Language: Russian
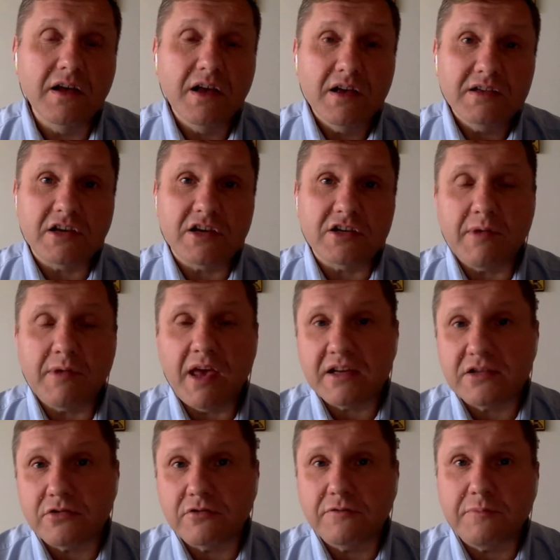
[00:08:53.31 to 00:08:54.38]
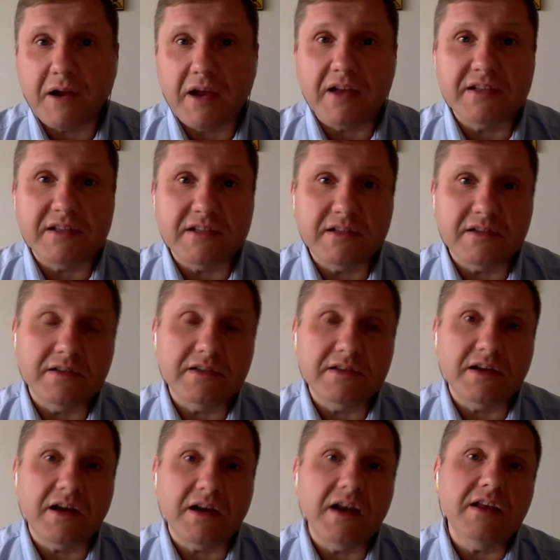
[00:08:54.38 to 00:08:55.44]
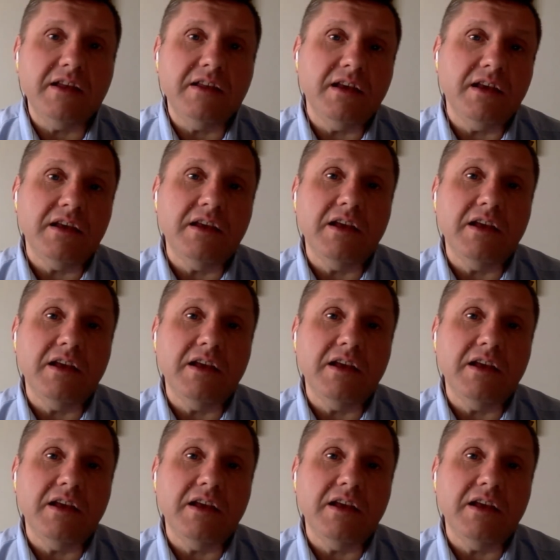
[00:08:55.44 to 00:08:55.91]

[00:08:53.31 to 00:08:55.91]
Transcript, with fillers: скажем, Exxon в проекте э, на Сахалине да.